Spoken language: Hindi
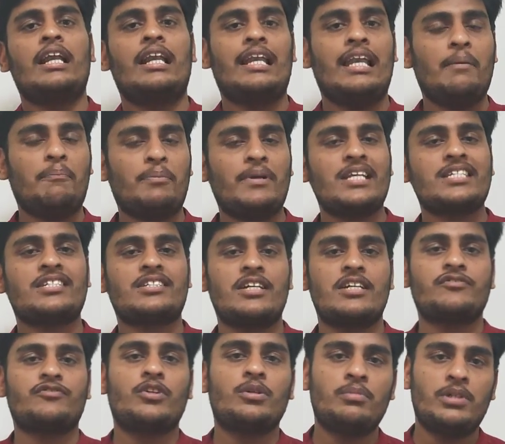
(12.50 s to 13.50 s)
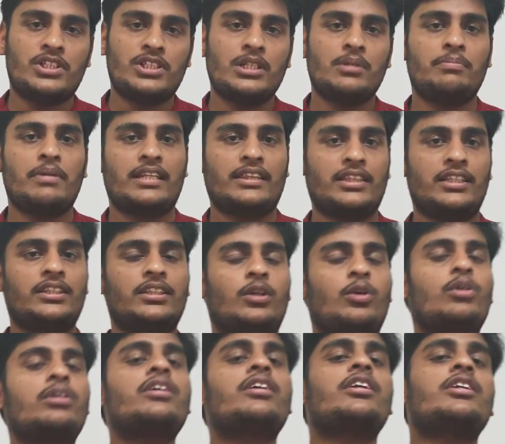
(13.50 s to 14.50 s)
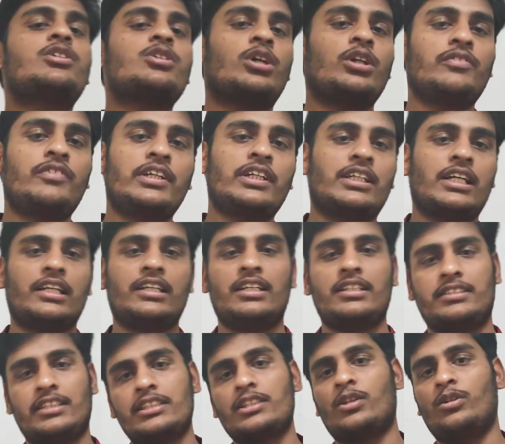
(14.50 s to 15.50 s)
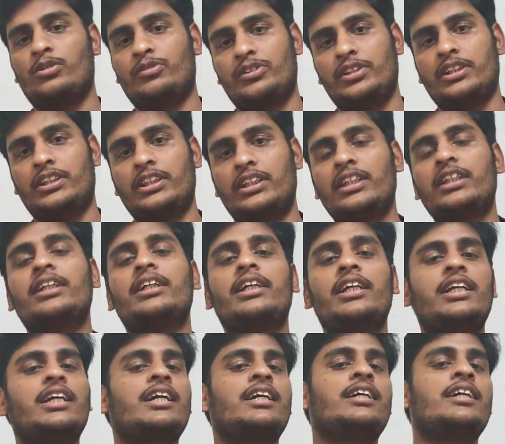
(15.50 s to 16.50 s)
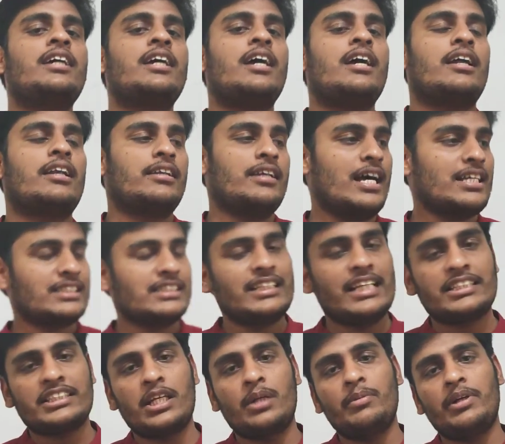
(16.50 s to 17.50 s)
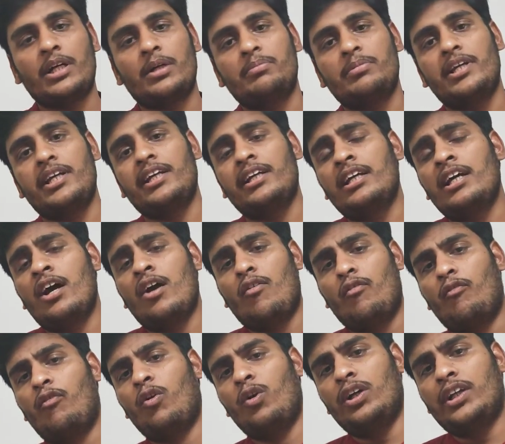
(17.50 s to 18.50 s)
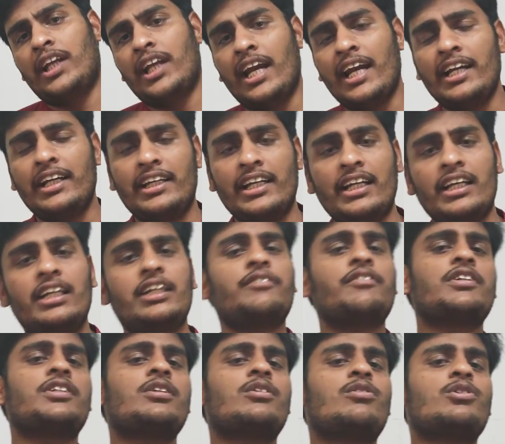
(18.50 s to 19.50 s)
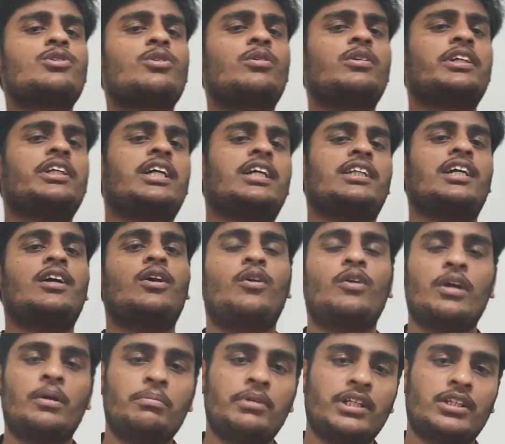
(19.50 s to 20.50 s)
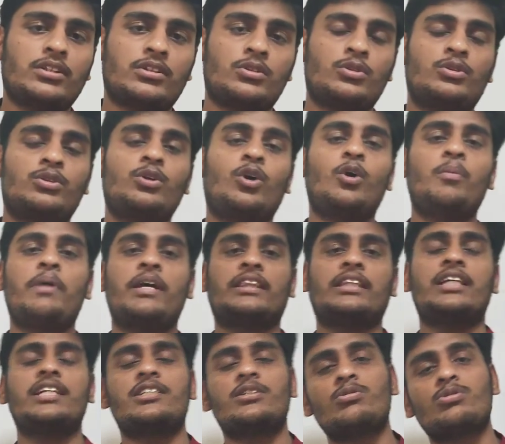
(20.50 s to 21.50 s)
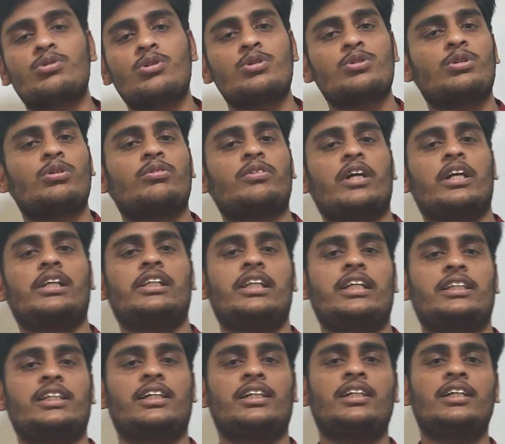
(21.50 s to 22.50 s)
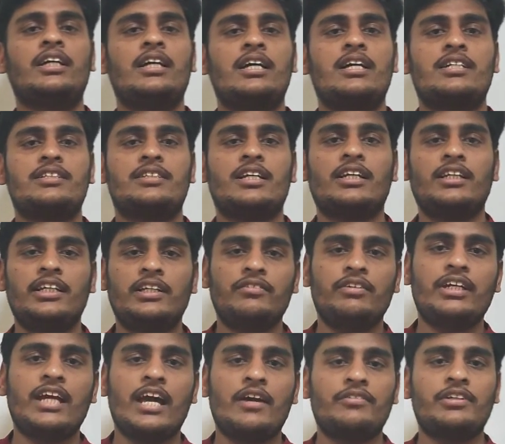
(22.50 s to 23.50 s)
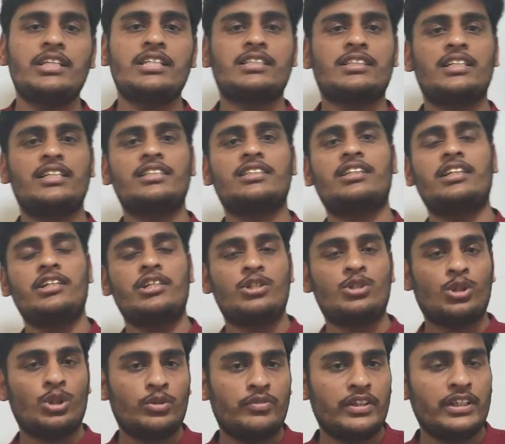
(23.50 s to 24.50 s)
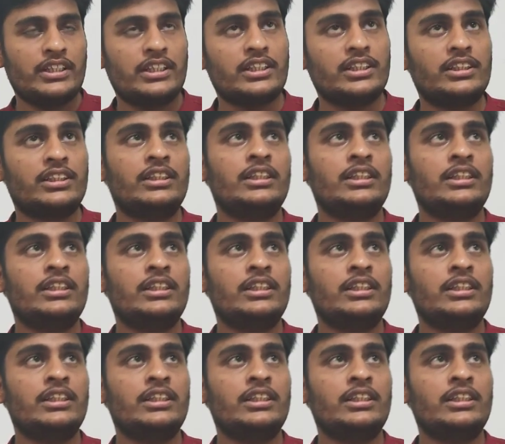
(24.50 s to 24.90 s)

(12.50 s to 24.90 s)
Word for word: लेप्लस ट्रांसफॉर्मेशन मेथड और रिजोल्वेंट कर्नल से सॉल्व की थी ठीक है लास्ट लेक्चर में हमने वोल्टेर इंटीग्रल इक्वेशन को सोल्व किया था और हमने दो मैथड से उसको सोल्व कर लिया था जनरली वी हैव डिस्कस्ड रिजोल्वेंट